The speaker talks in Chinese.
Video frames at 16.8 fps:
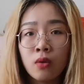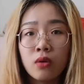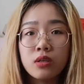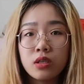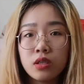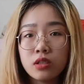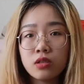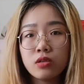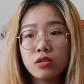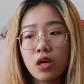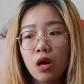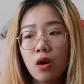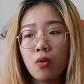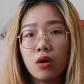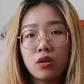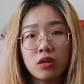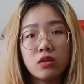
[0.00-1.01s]
我这个豆
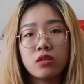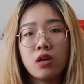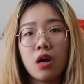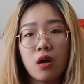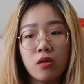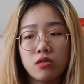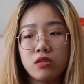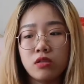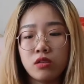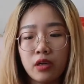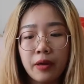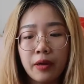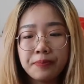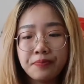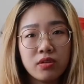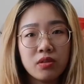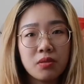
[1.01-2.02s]
馅火烧是好吃的，
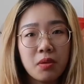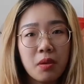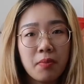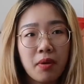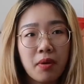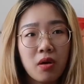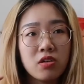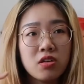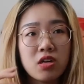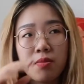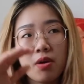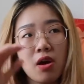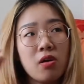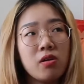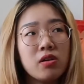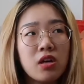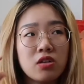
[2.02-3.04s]
皮儿特别薄，上
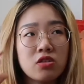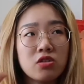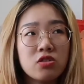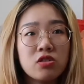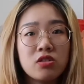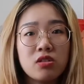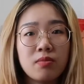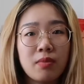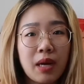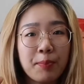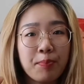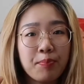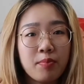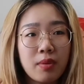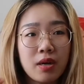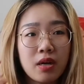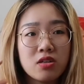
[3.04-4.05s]
面还有点芝麻，
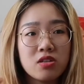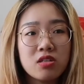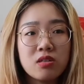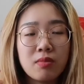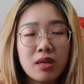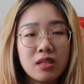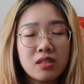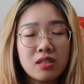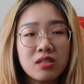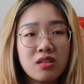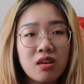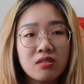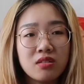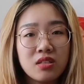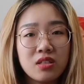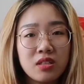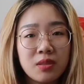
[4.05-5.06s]
配上芝麻的
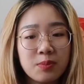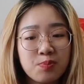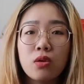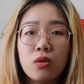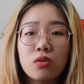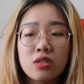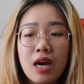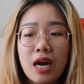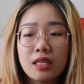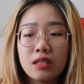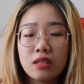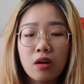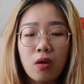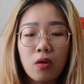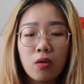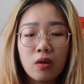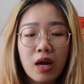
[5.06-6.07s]
香气，豆沙的
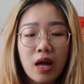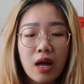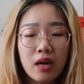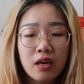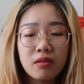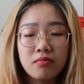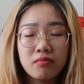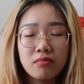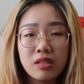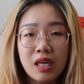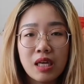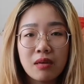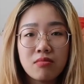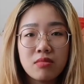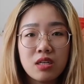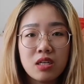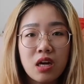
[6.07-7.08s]
口感很
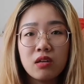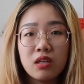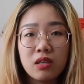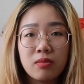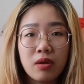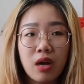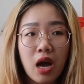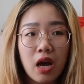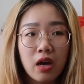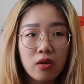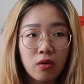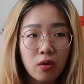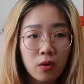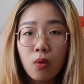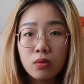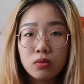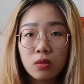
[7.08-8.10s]
绵密，然后里边还
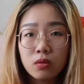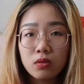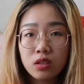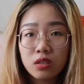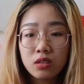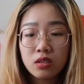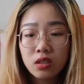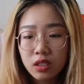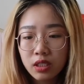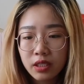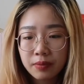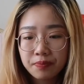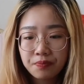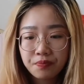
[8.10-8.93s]
有红豆的颗粒，